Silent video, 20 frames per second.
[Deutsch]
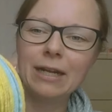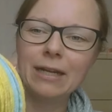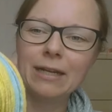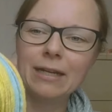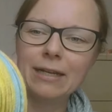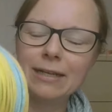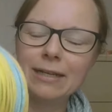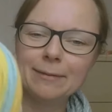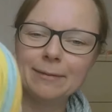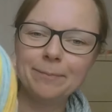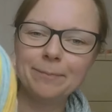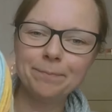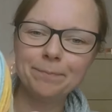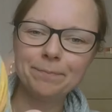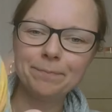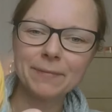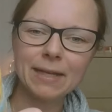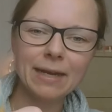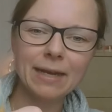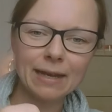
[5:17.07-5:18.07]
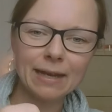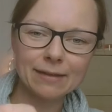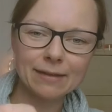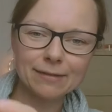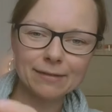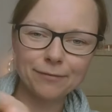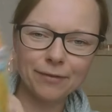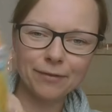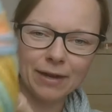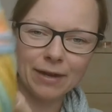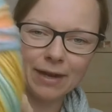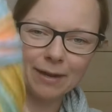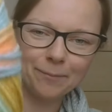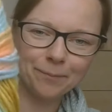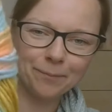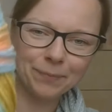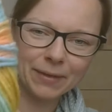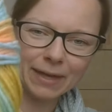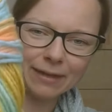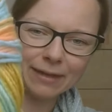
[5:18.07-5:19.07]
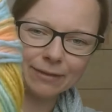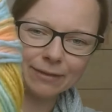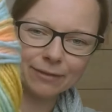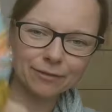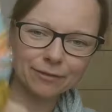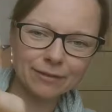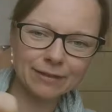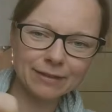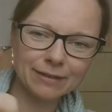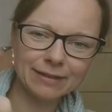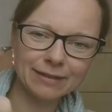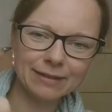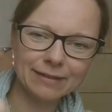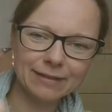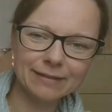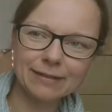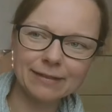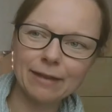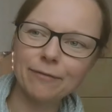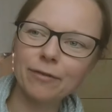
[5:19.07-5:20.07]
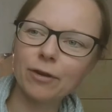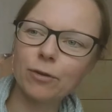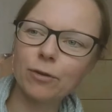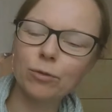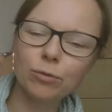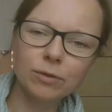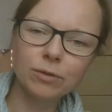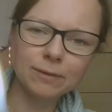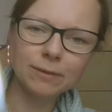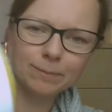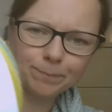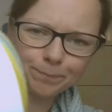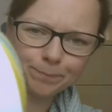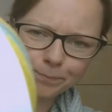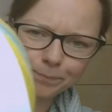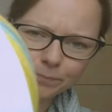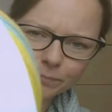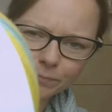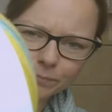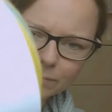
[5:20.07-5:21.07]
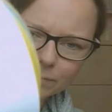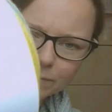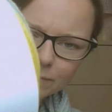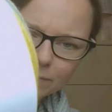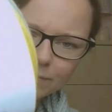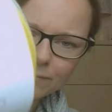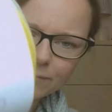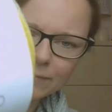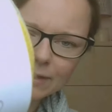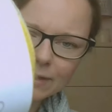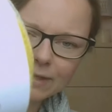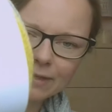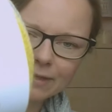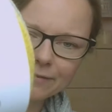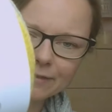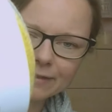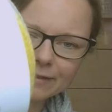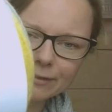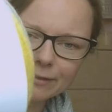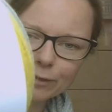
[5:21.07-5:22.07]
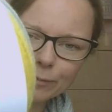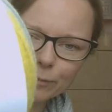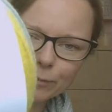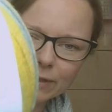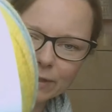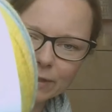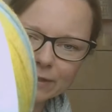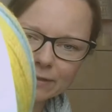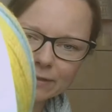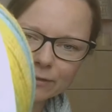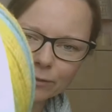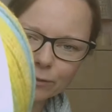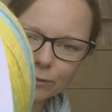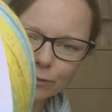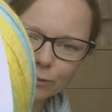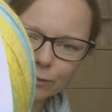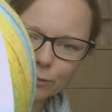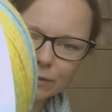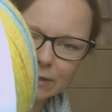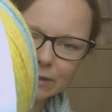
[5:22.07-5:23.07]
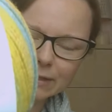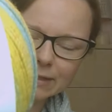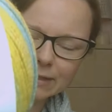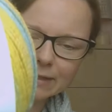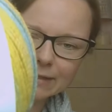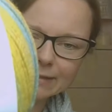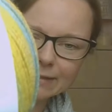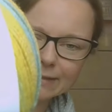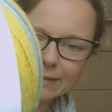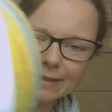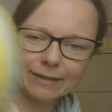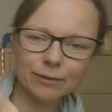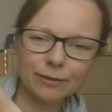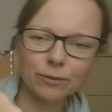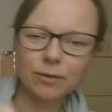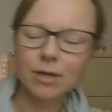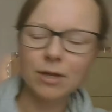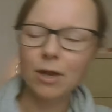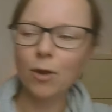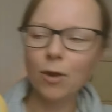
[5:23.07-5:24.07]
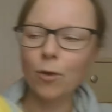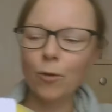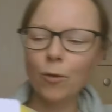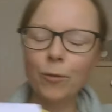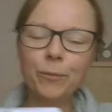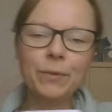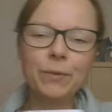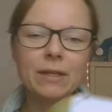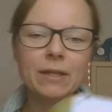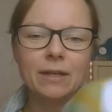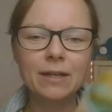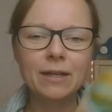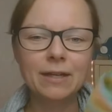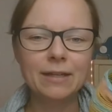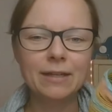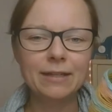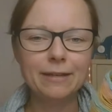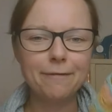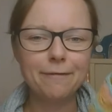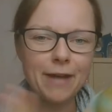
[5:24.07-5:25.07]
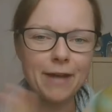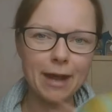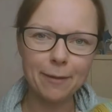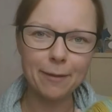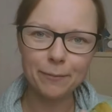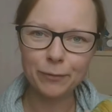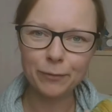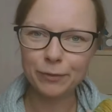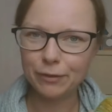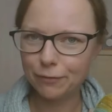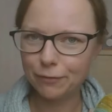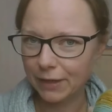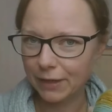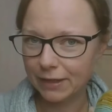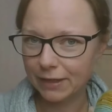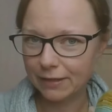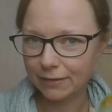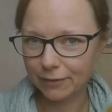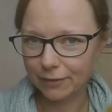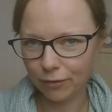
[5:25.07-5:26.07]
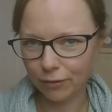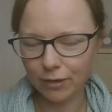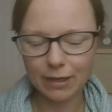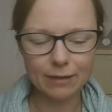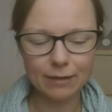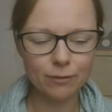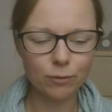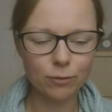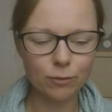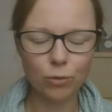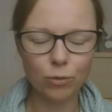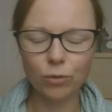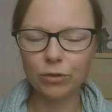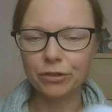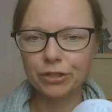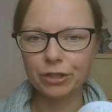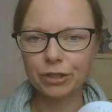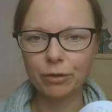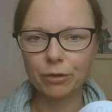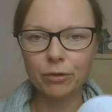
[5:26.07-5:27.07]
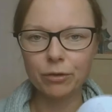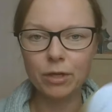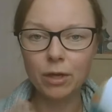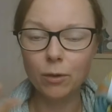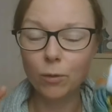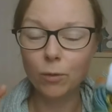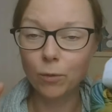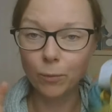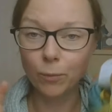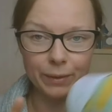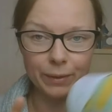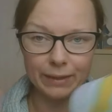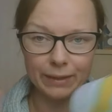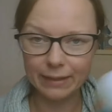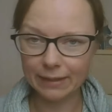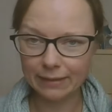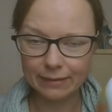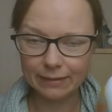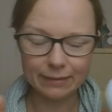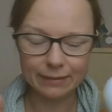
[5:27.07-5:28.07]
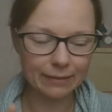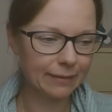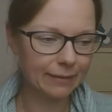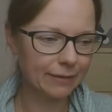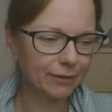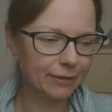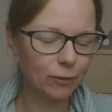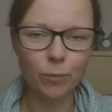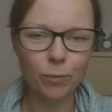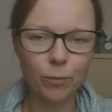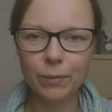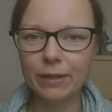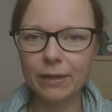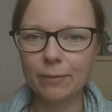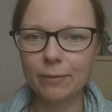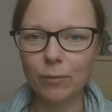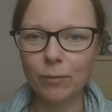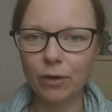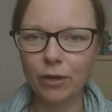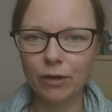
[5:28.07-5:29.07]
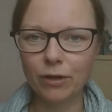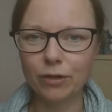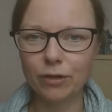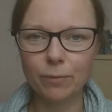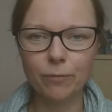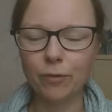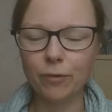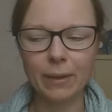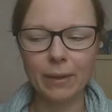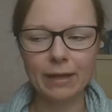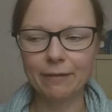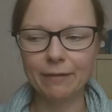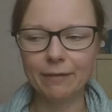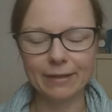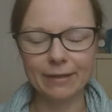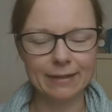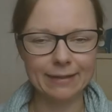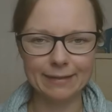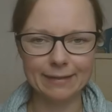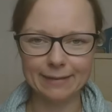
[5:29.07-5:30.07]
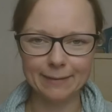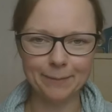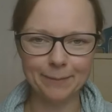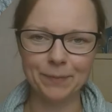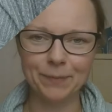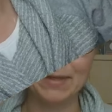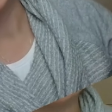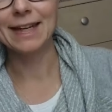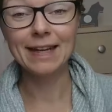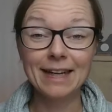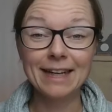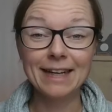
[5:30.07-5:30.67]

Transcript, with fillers: ähm, Lachsfarben. Also die ist einfach cool. Ich weiß nicht, ob du da den Socken so gut sehen kannst. Also, um dir die Farben und die fertigen Socken anzugucken, schau dir unbedingt, äh, schau unbedingt im Onlineshop vorbei, weil ähm, ja.